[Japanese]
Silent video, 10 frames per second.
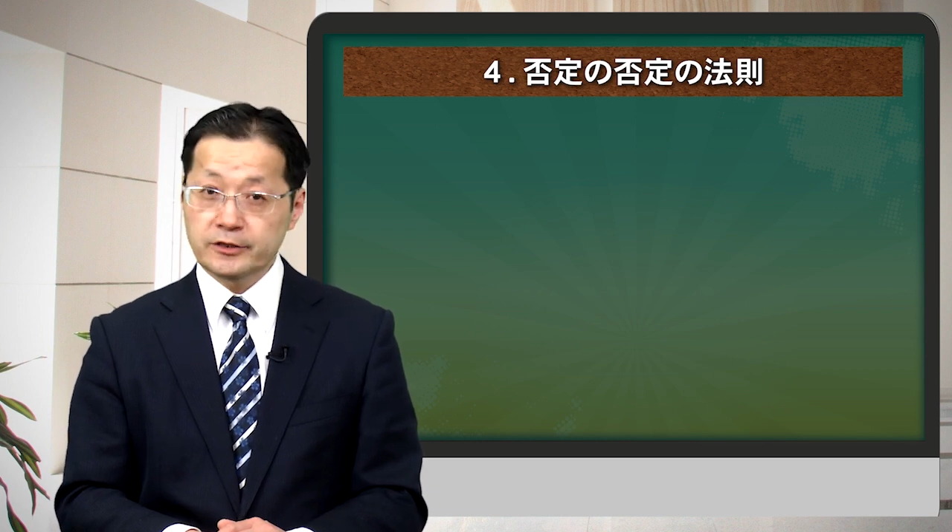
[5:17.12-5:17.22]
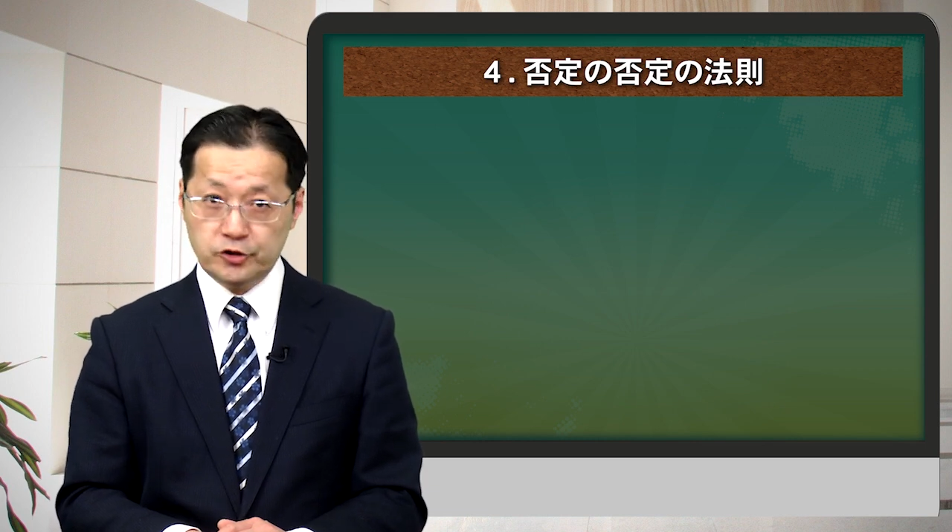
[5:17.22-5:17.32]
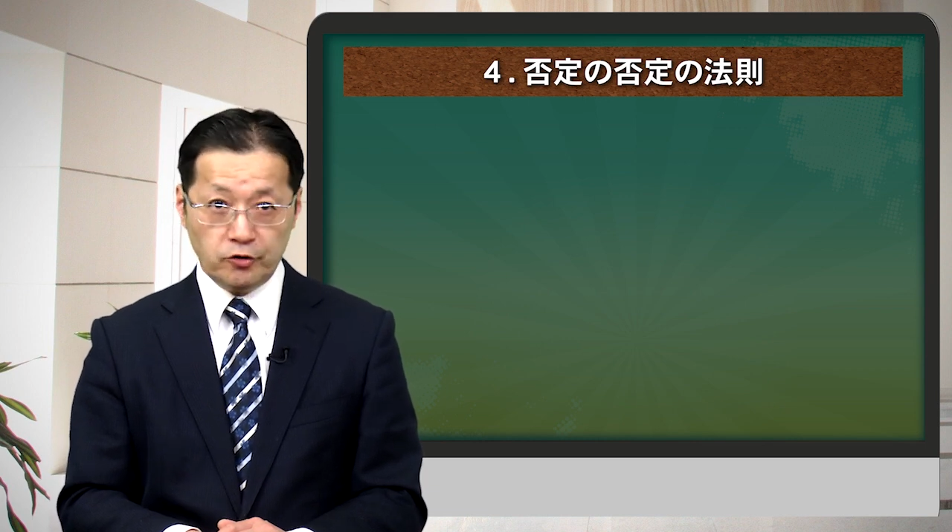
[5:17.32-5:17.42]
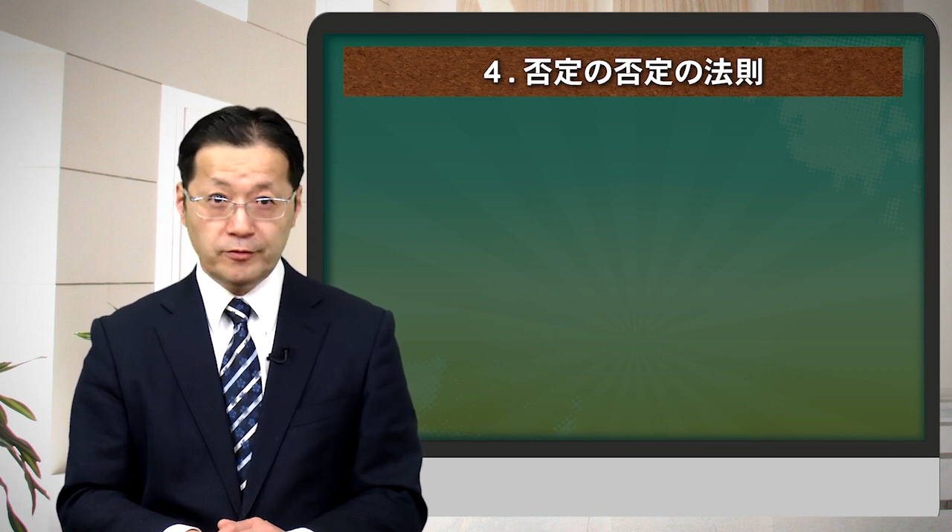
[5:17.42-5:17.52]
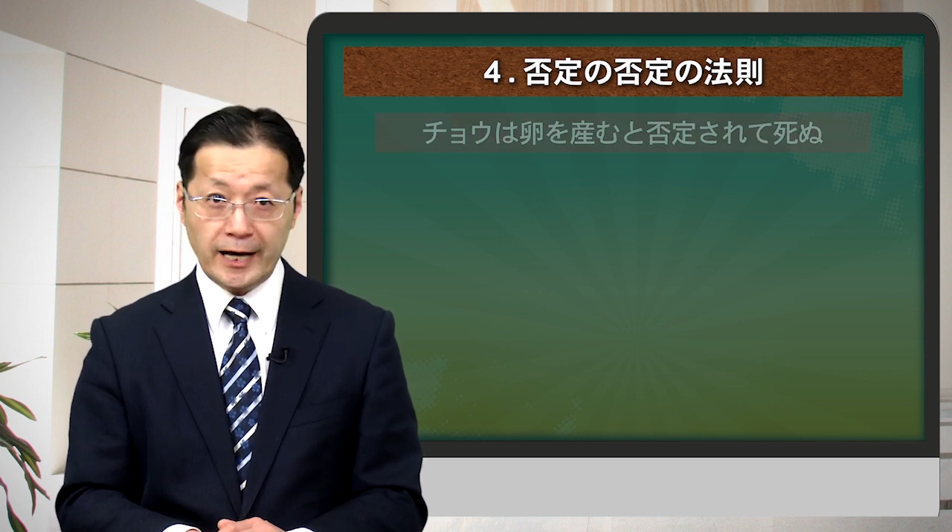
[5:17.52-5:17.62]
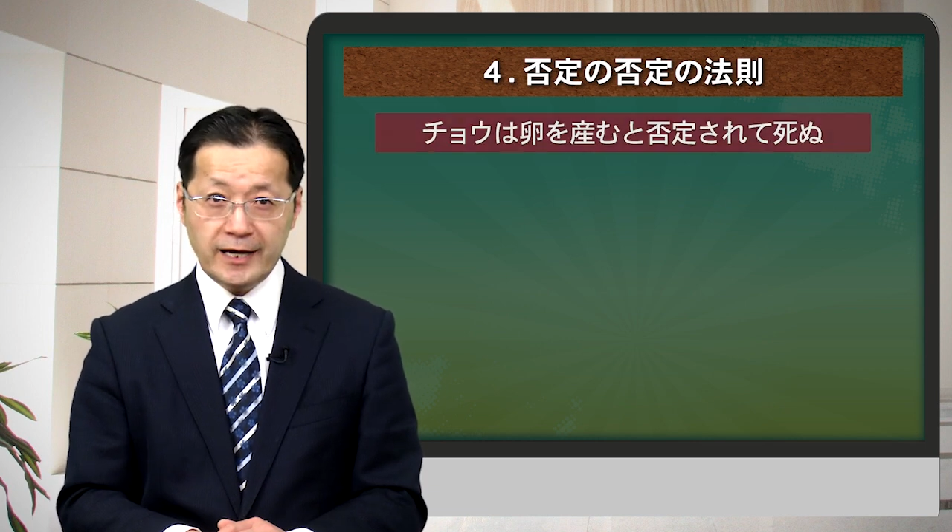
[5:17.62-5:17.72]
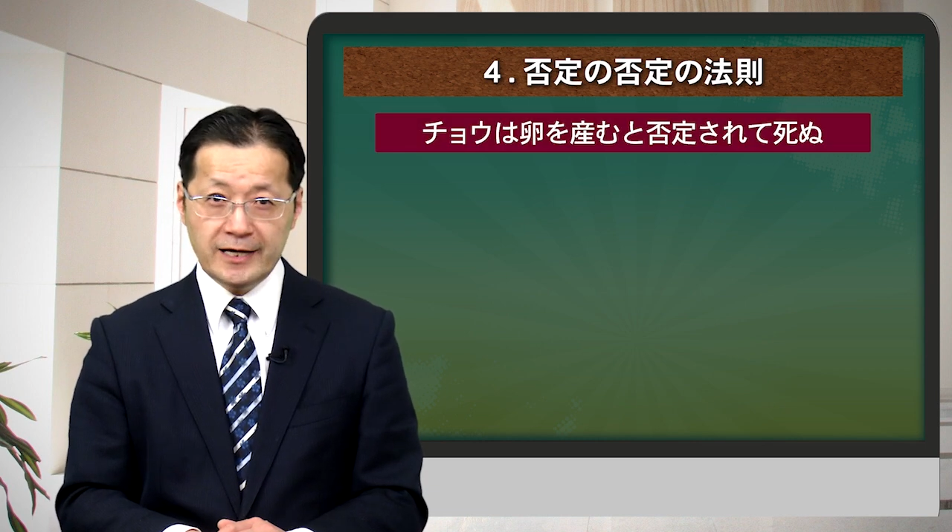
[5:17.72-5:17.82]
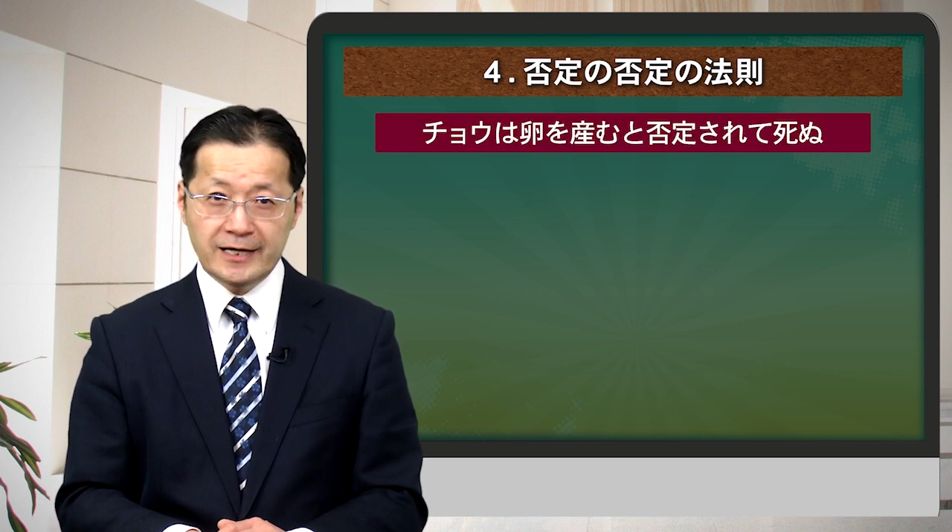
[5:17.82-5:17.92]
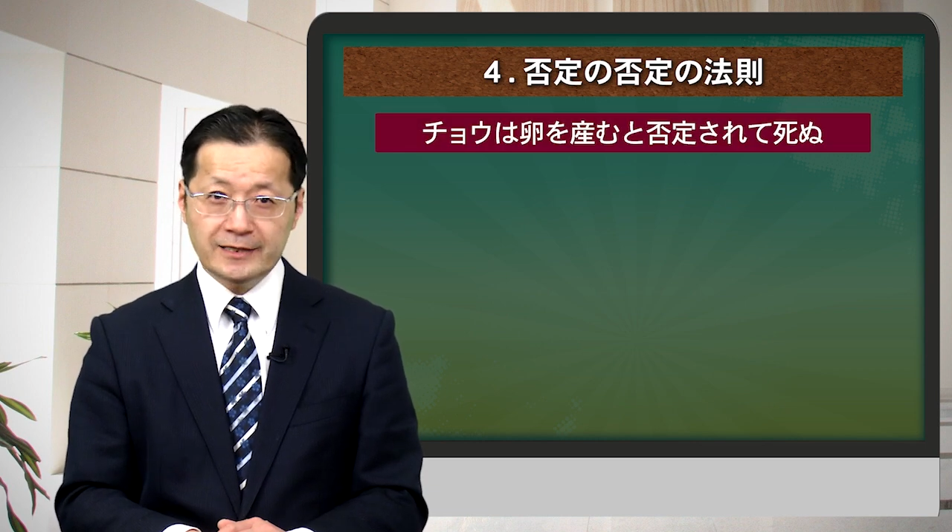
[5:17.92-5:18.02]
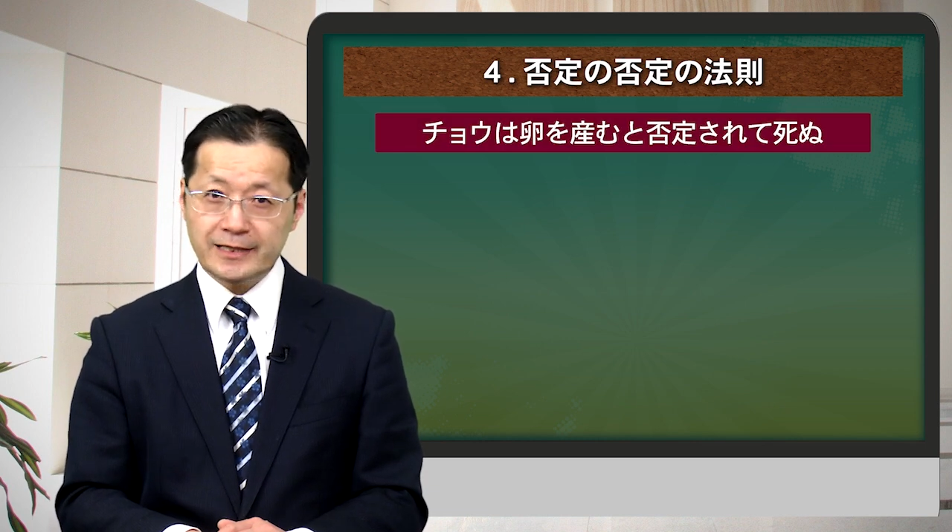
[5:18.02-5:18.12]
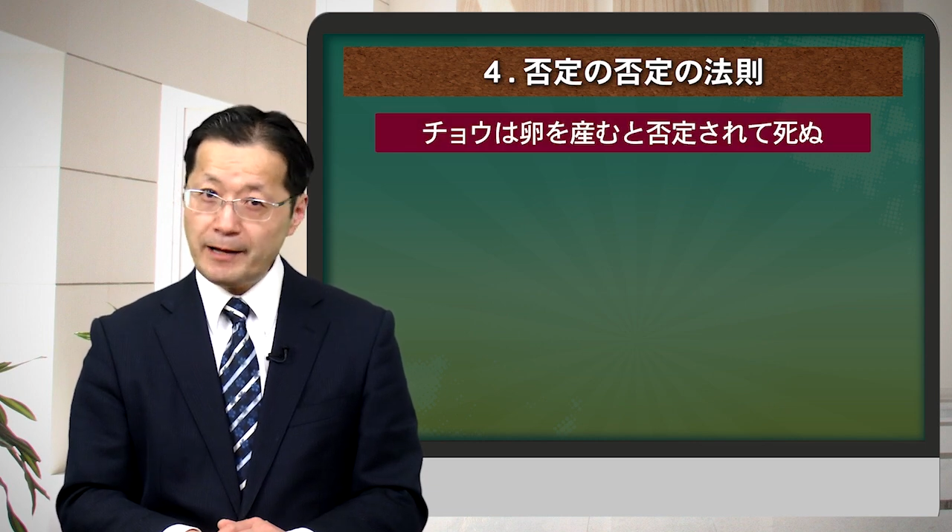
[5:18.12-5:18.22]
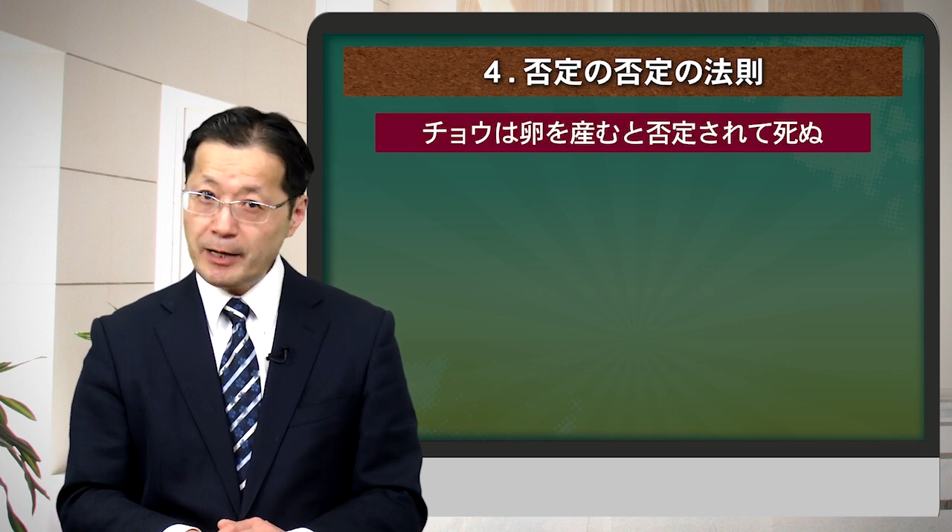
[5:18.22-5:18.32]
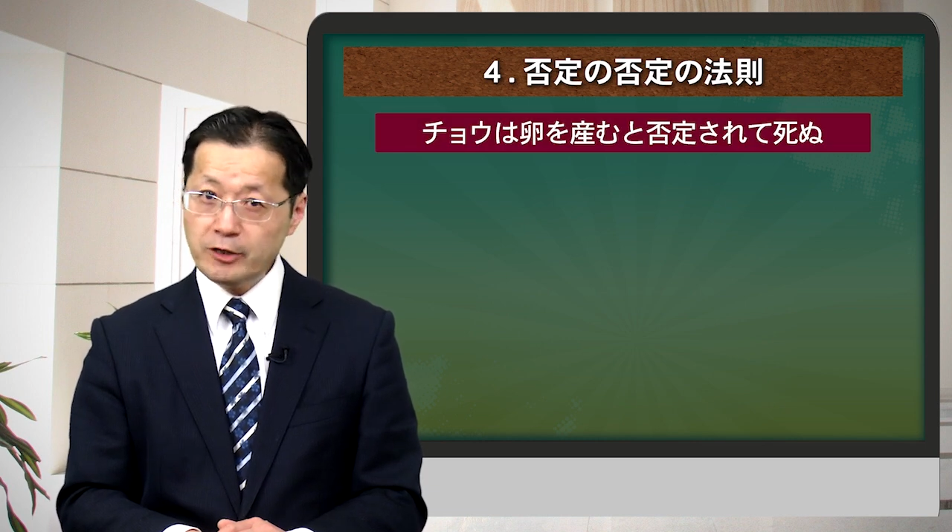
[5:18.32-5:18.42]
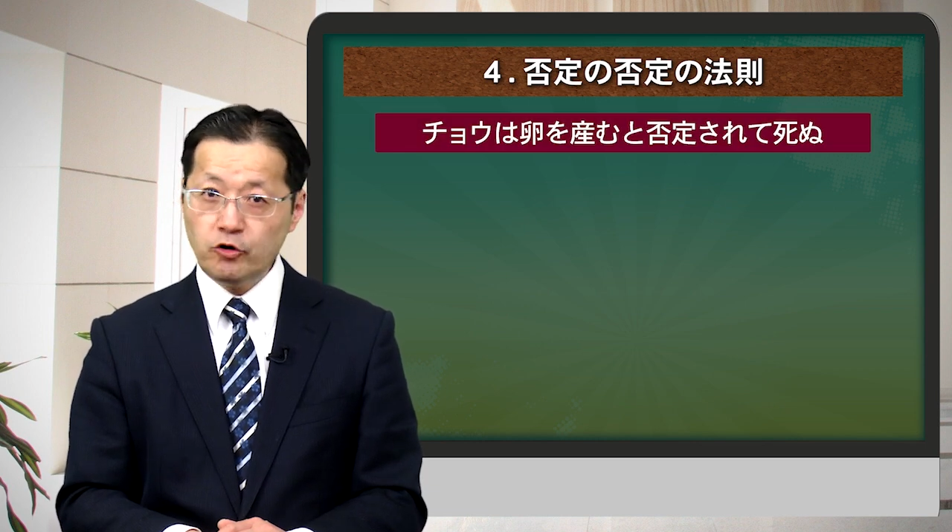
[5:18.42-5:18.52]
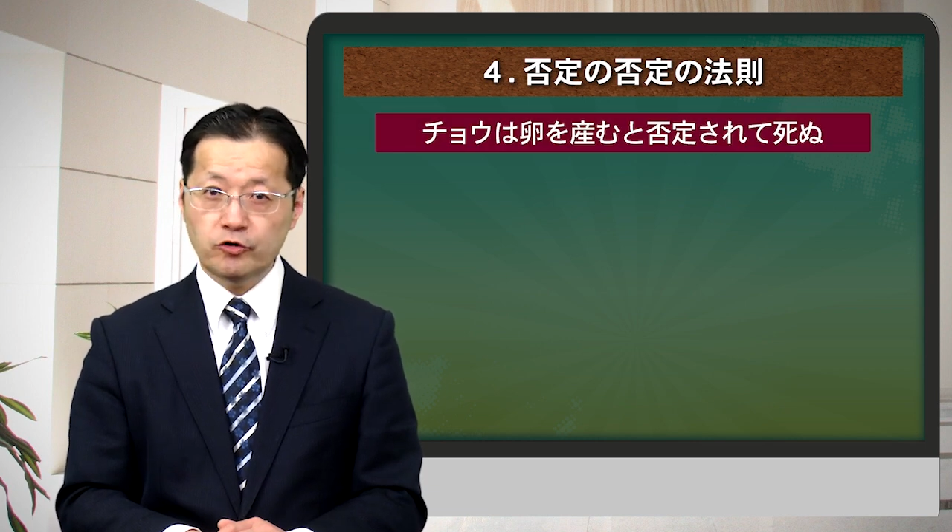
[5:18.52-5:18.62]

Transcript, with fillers: 腸は卵